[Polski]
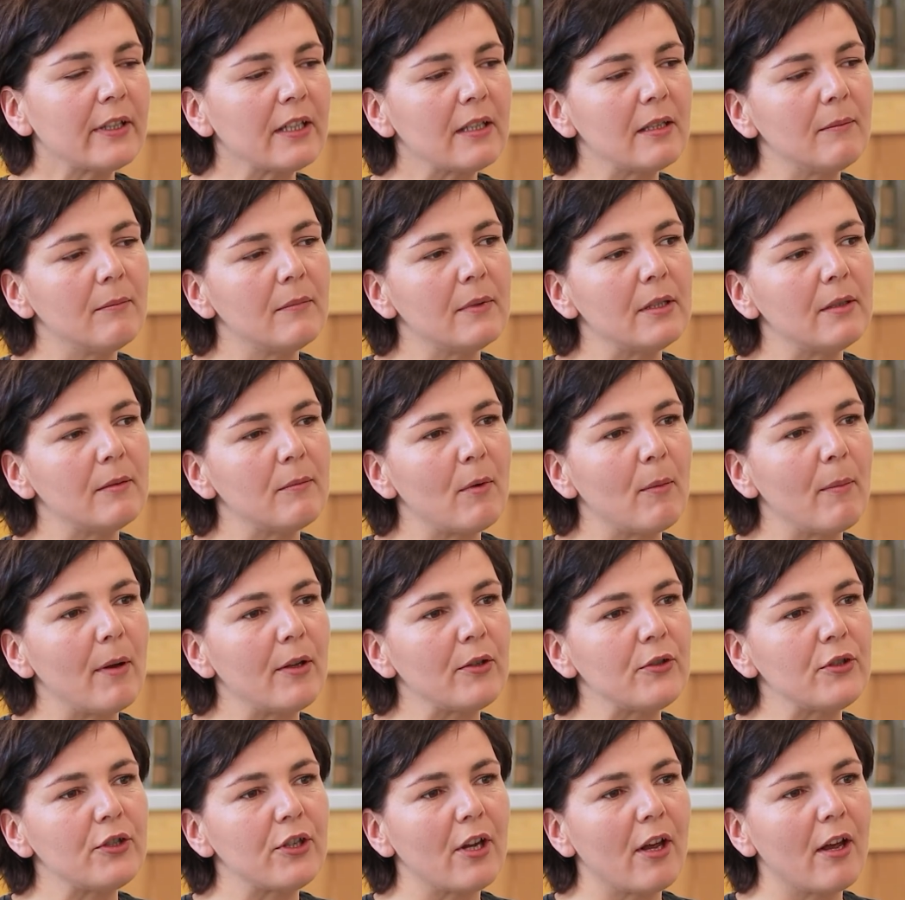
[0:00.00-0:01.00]
w takim
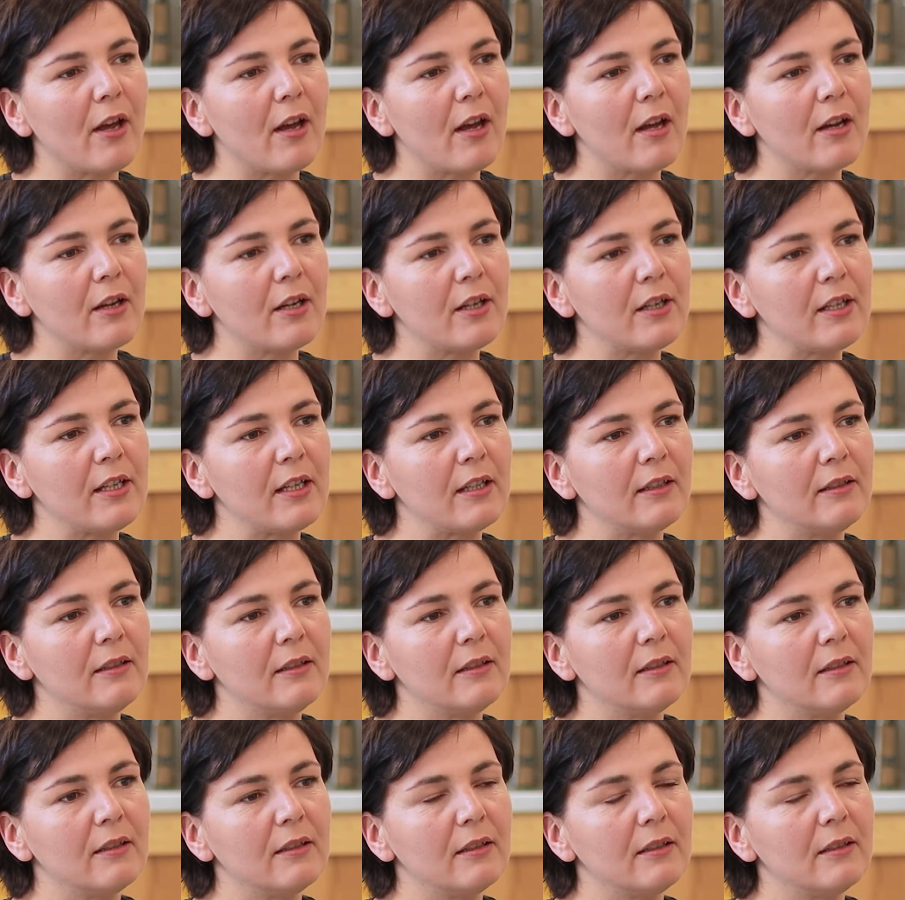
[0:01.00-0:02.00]
momencie,
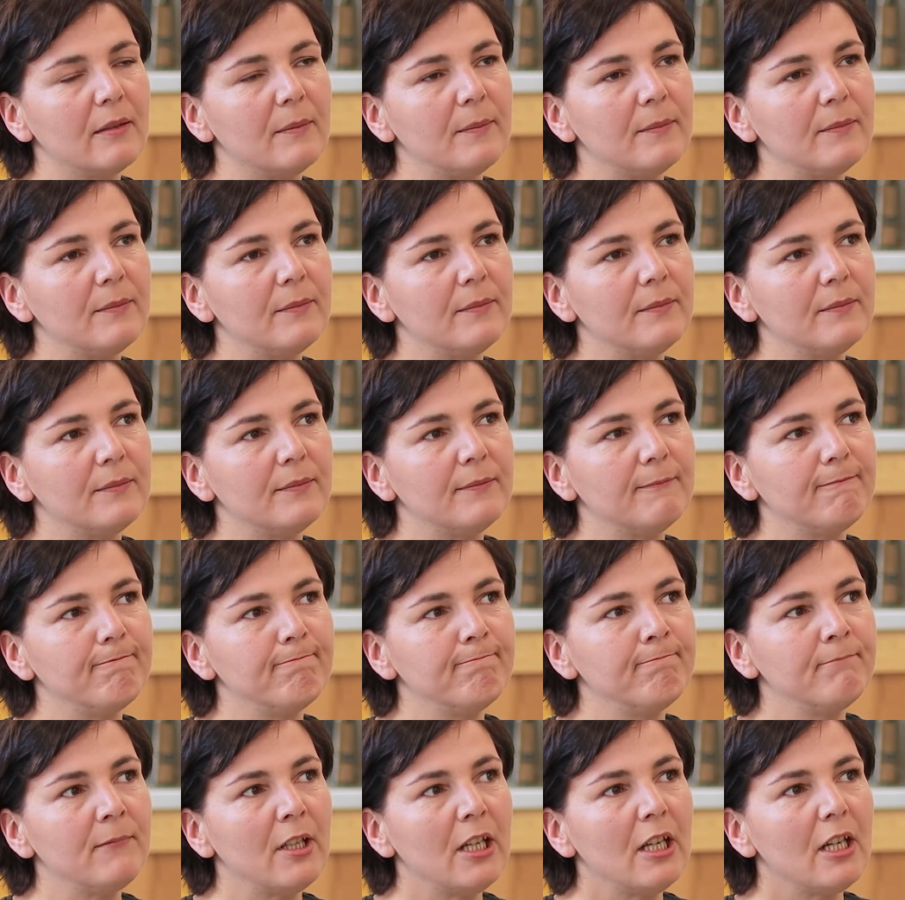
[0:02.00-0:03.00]
kiedy
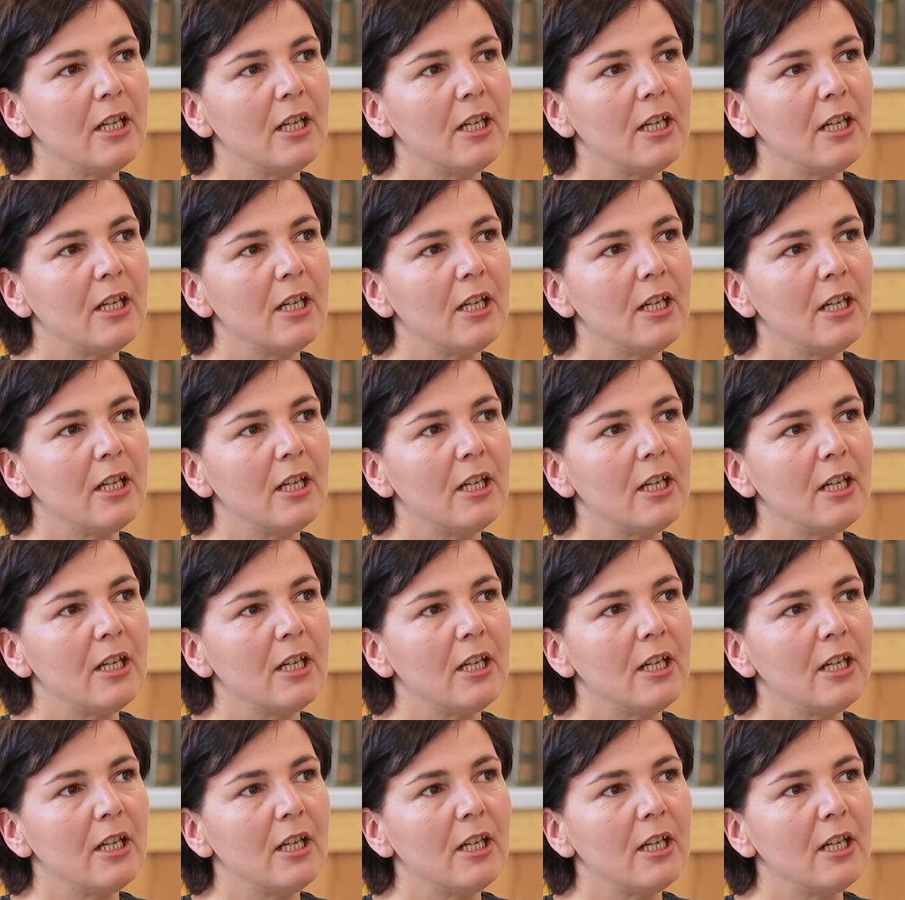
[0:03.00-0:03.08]
mm,